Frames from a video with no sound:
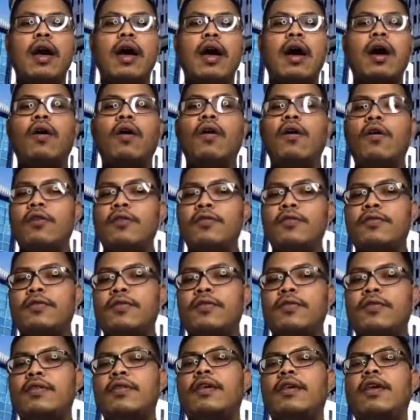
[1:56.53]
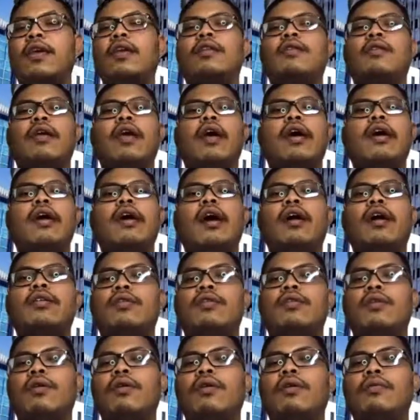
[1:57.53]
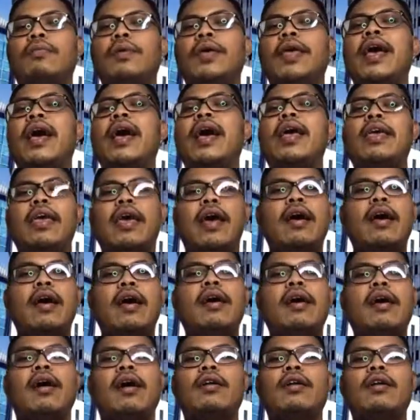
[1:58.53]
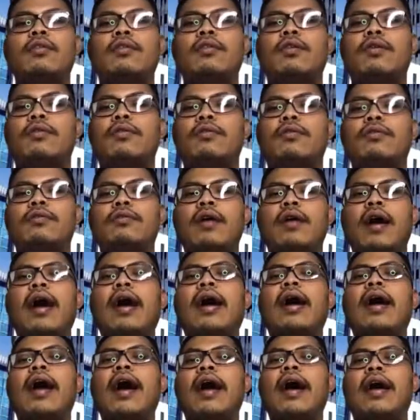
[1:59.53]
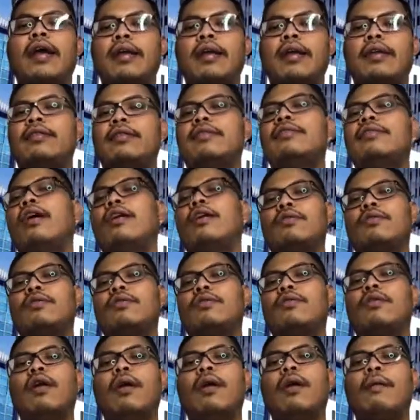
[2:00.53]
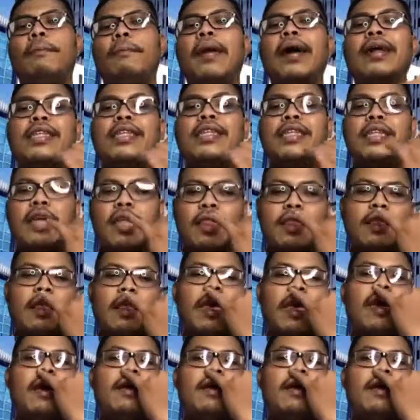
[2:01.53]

cost gitu ya atau biaya atau anggaran atau budget hmm. ya